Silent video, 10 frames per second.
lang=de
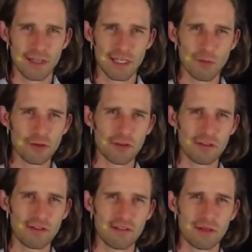Ich möchte euch
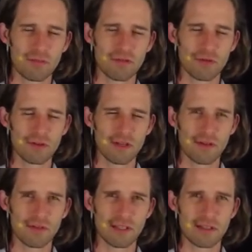in dieser Episode
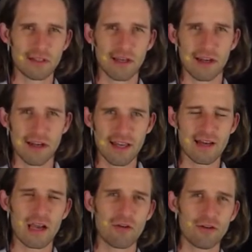ein wenig näher
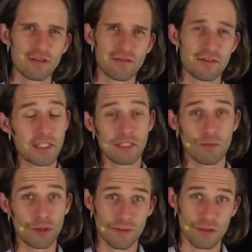erläutern, welche
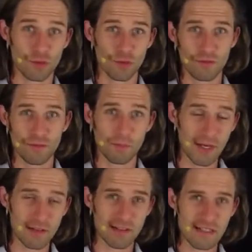Motivation
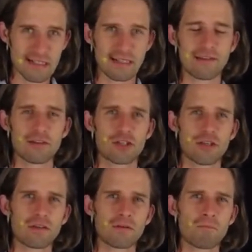meinerseits dahinter
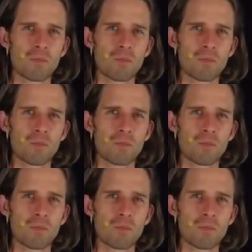steckt.